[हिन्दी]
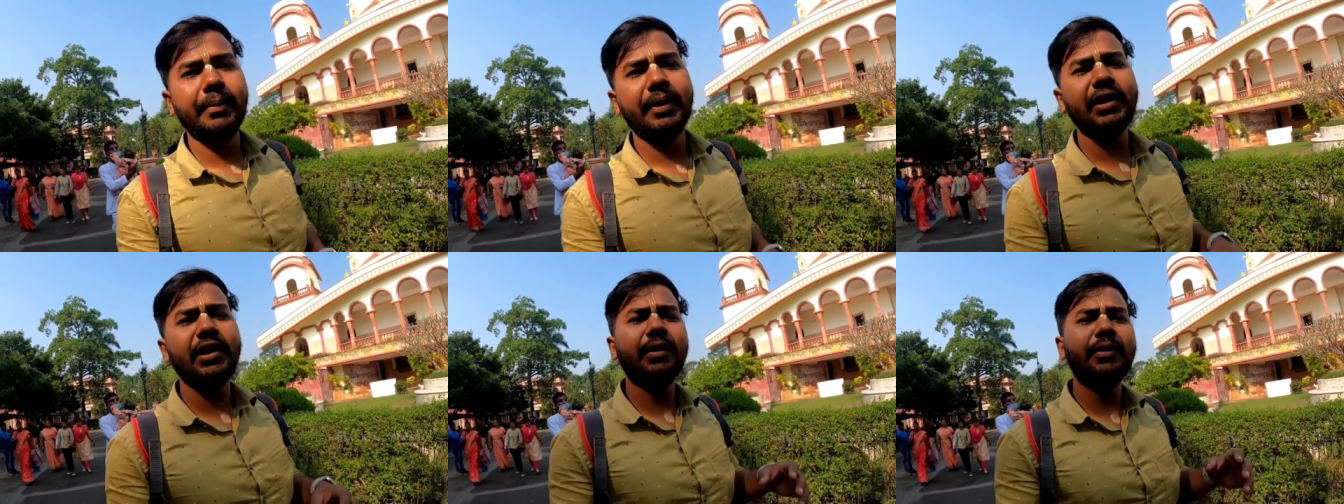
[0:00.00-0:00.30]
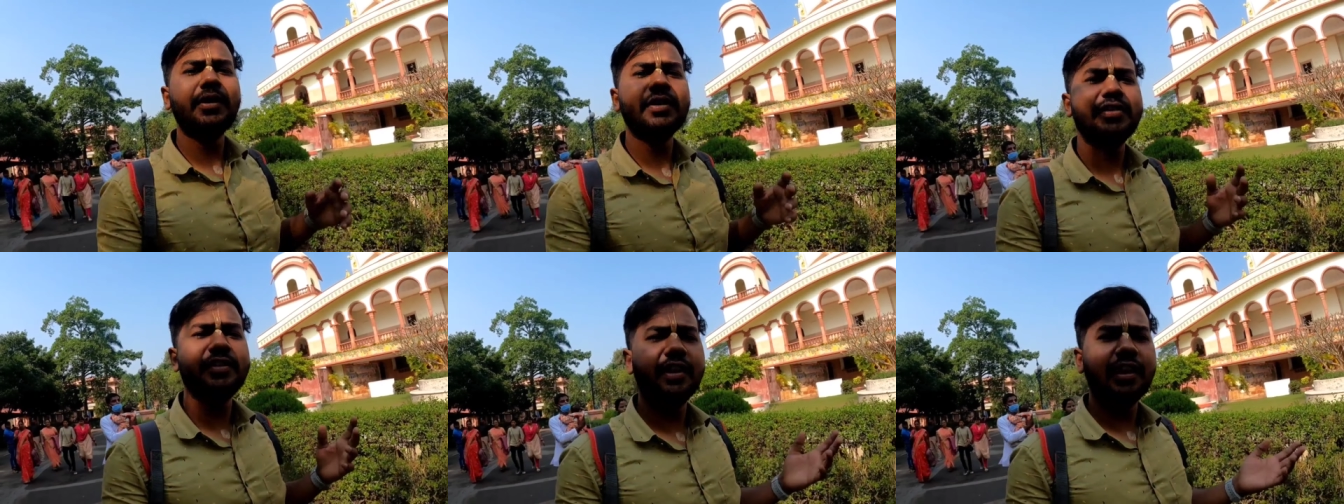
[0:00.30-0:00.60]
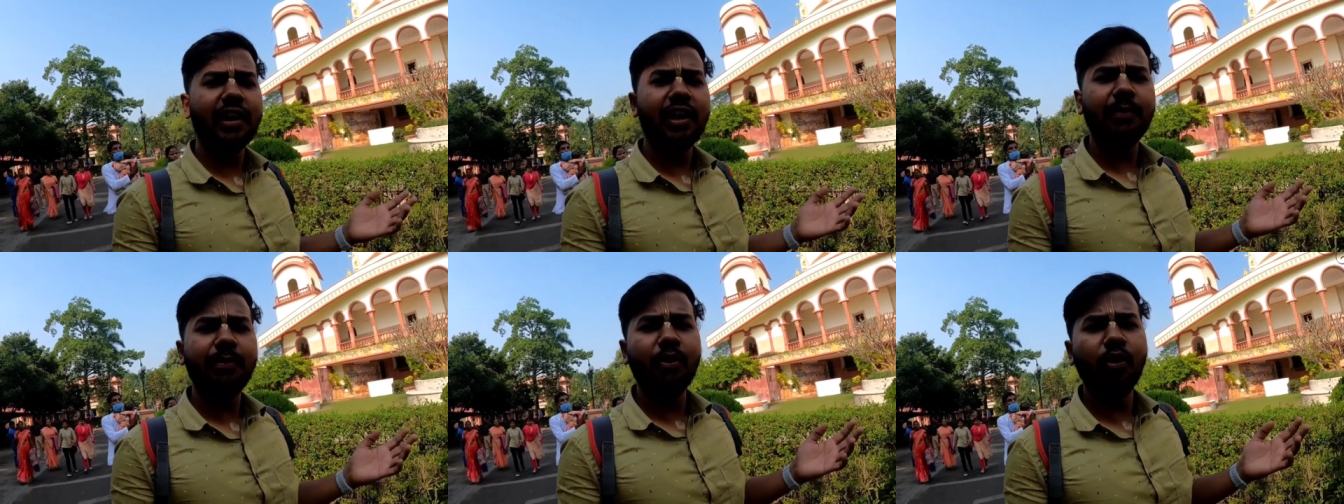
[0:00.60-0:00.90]
मतलब कि
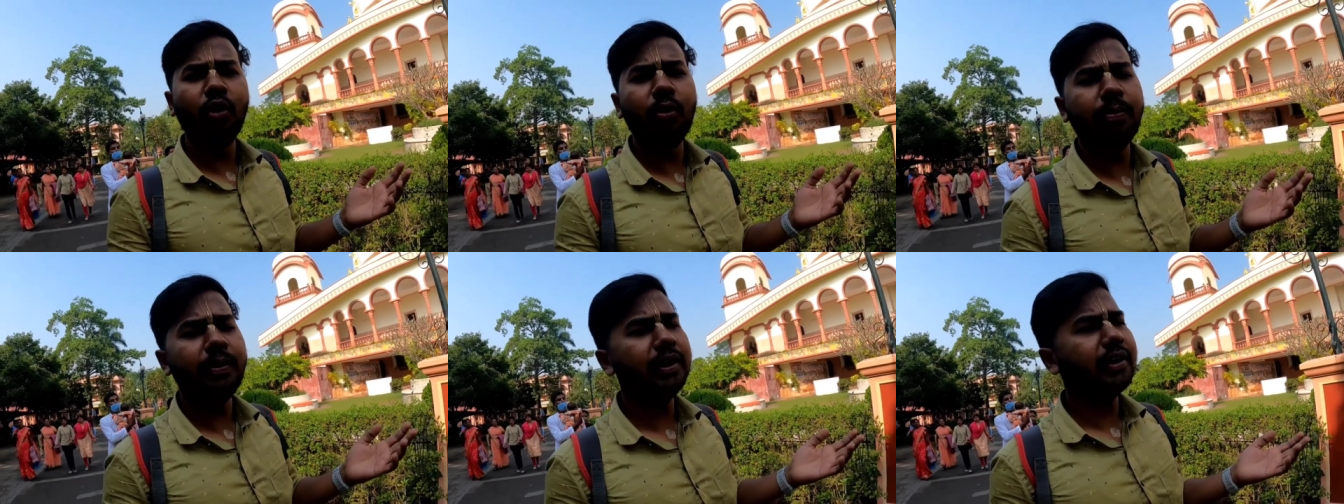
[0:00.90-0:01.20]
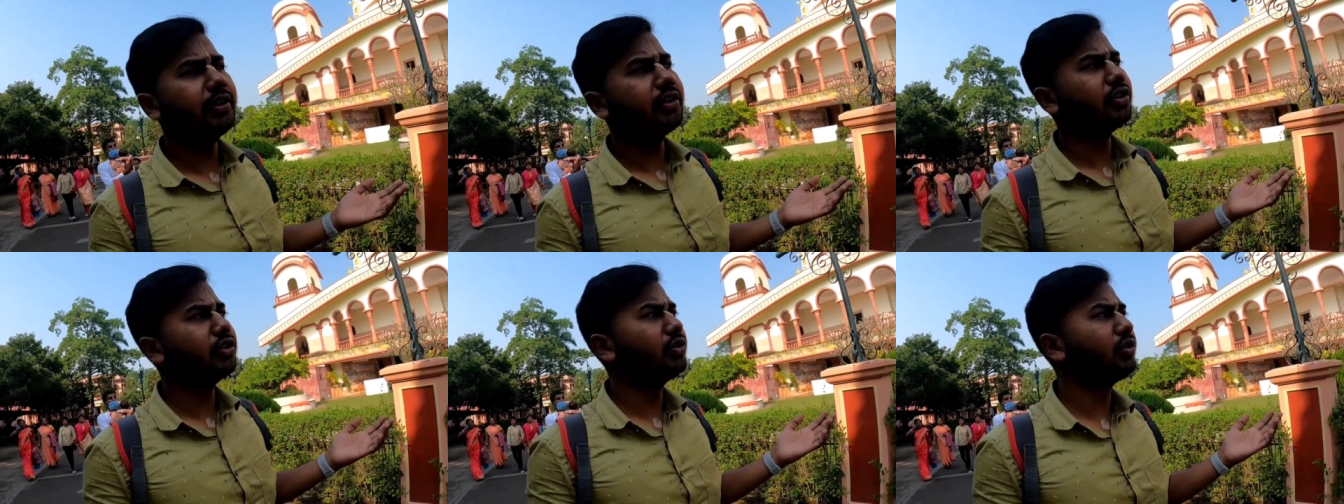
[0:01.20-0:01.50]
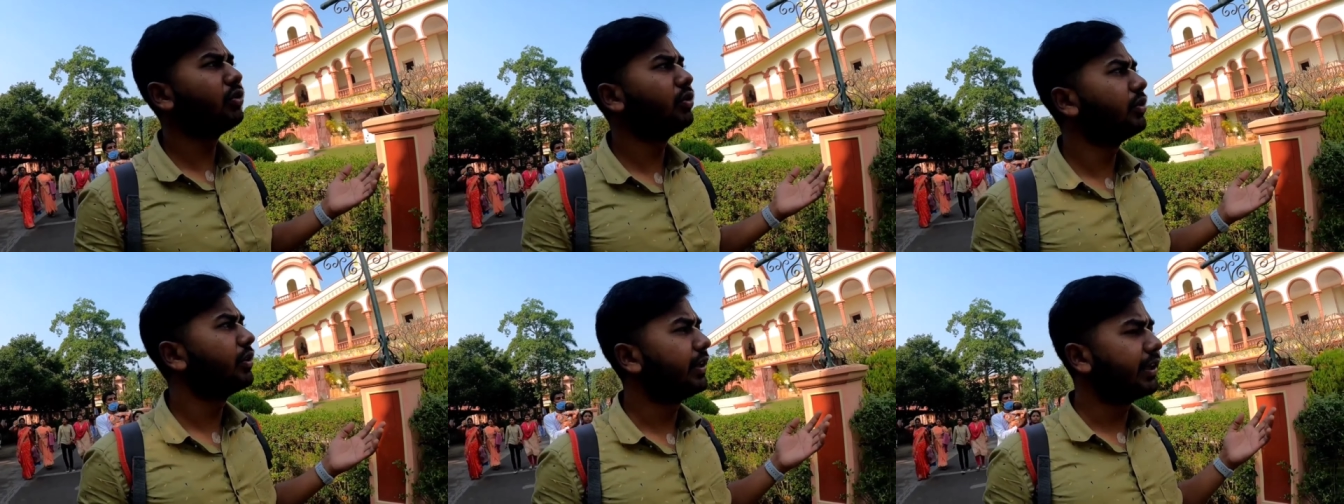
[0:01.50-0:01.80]
सिरला पहुपात
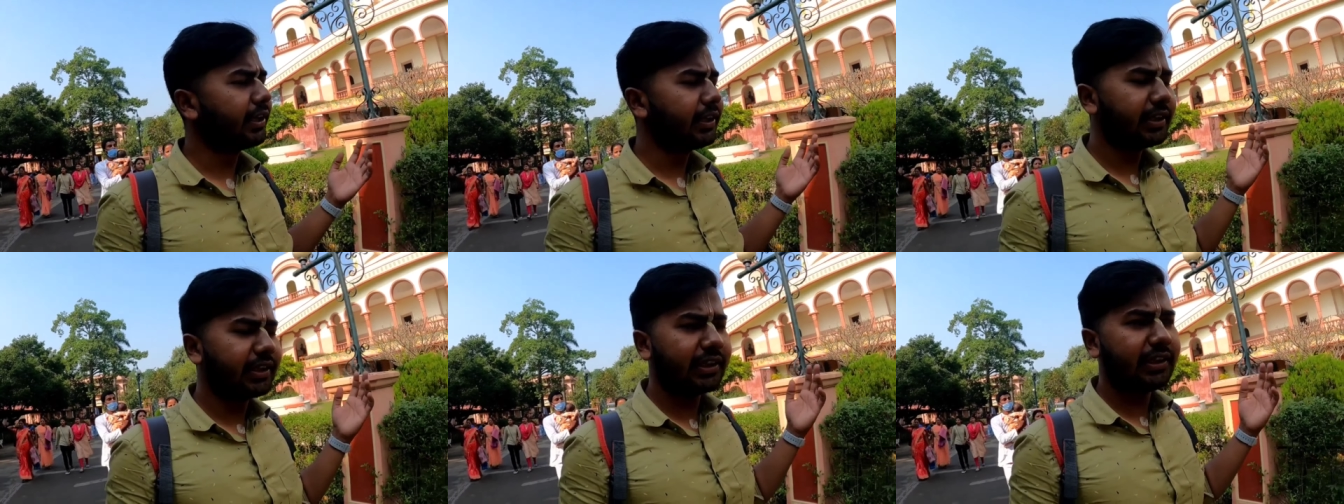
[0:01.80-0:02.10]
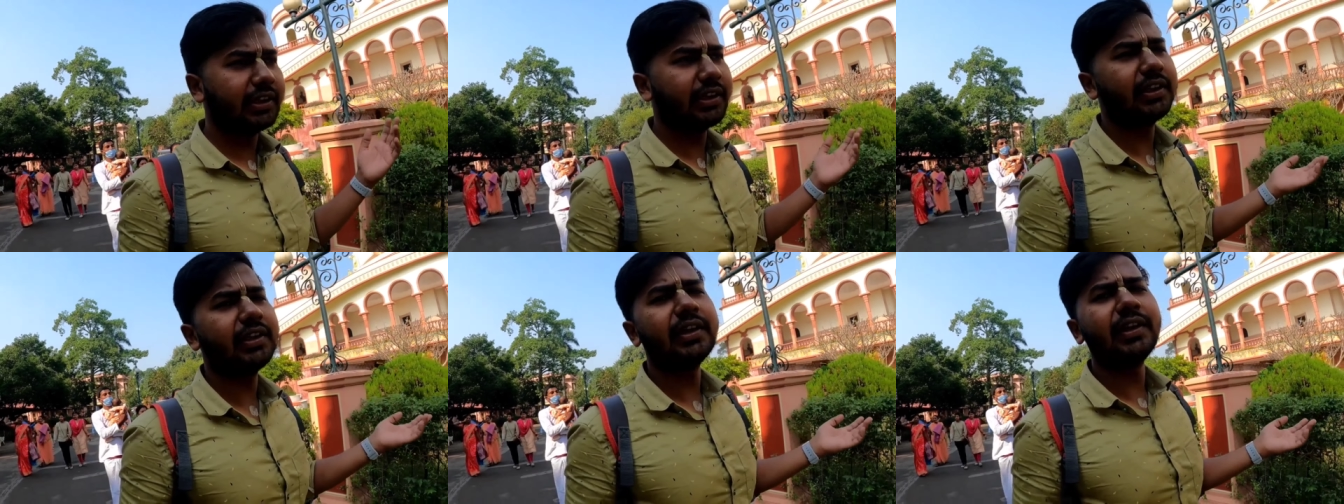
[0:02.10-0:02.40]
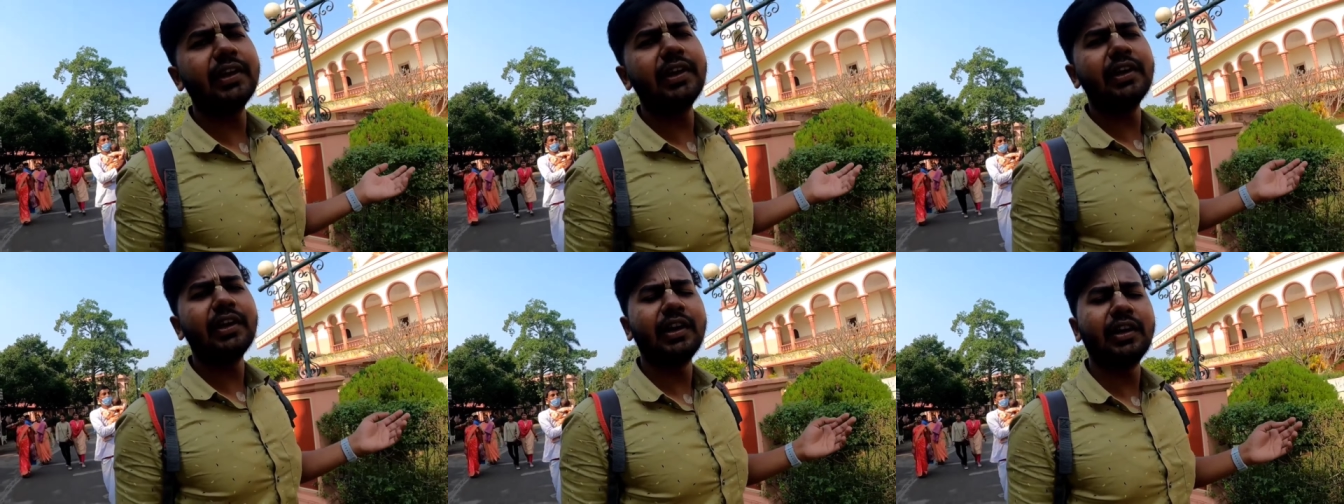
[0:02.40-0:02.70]
जो देत किए
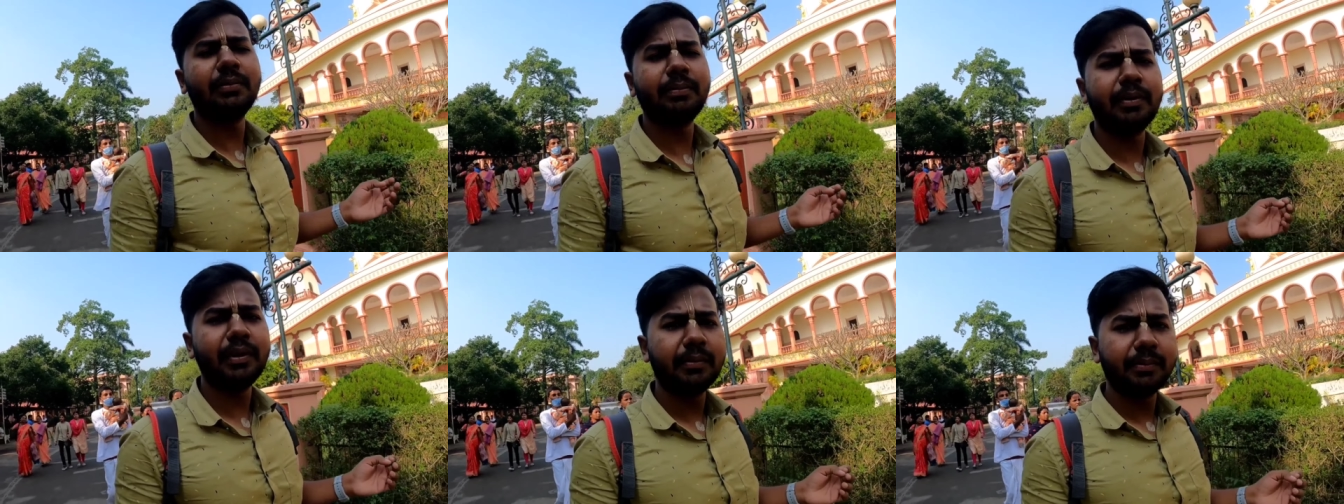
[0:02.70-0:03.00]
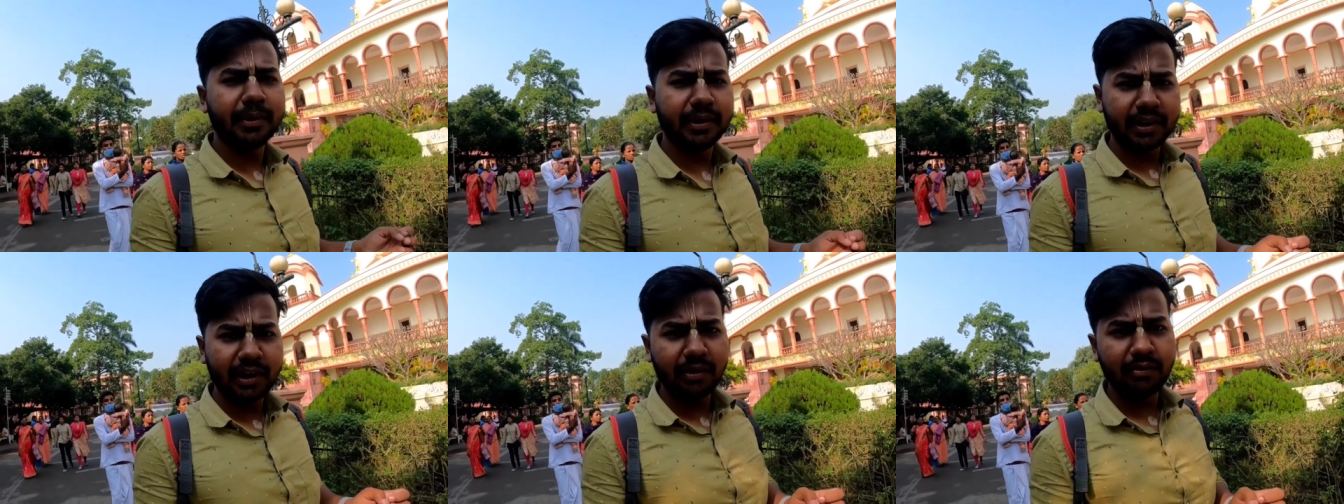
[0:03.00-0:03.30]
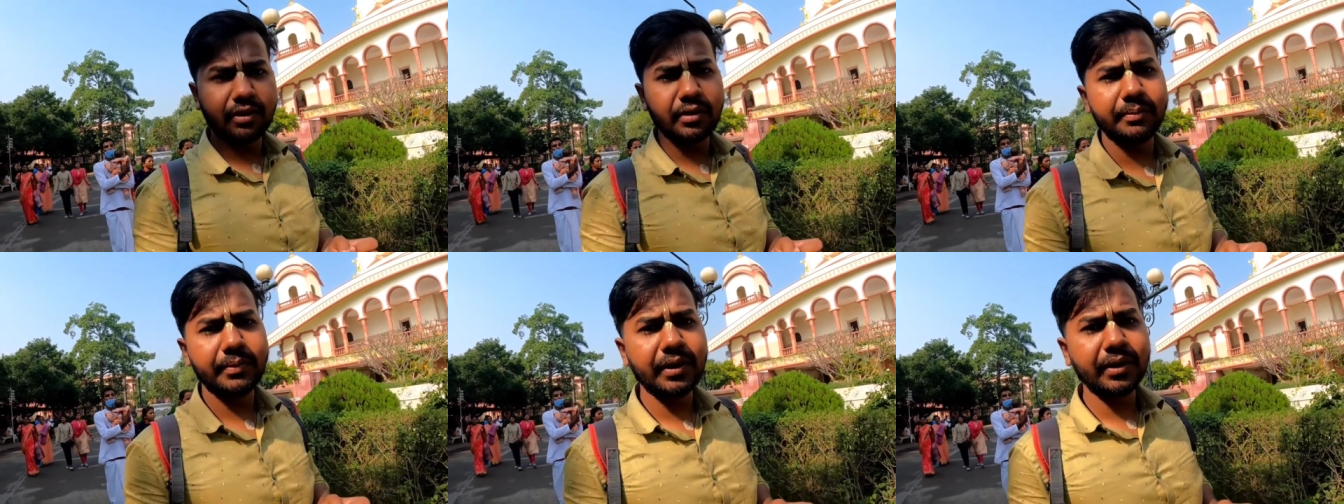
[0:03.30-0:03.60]
थे यहाँ पे
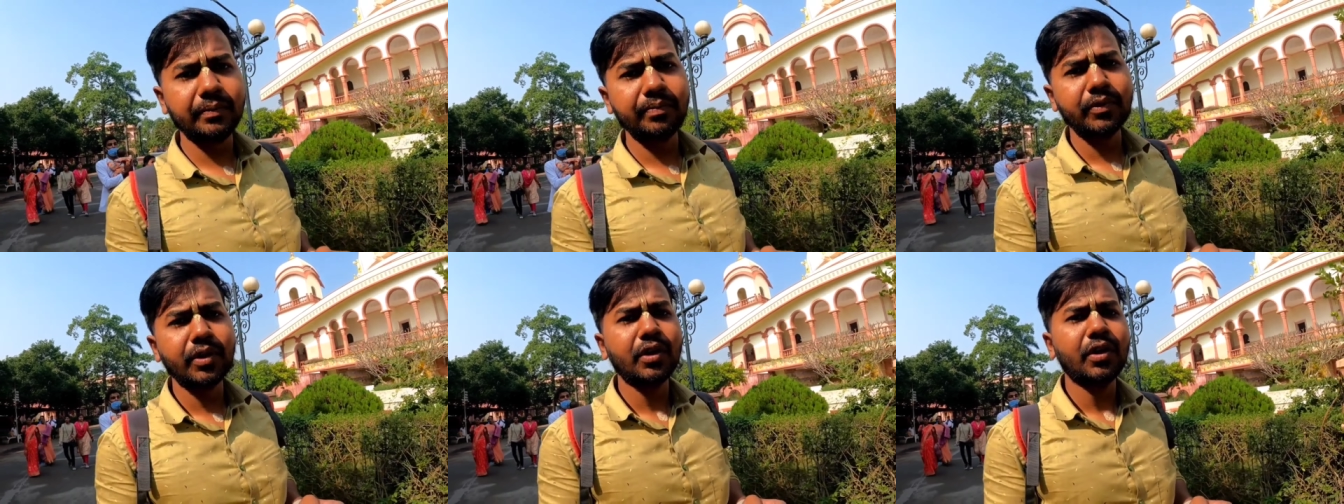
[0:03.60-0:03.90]
वृंदावन में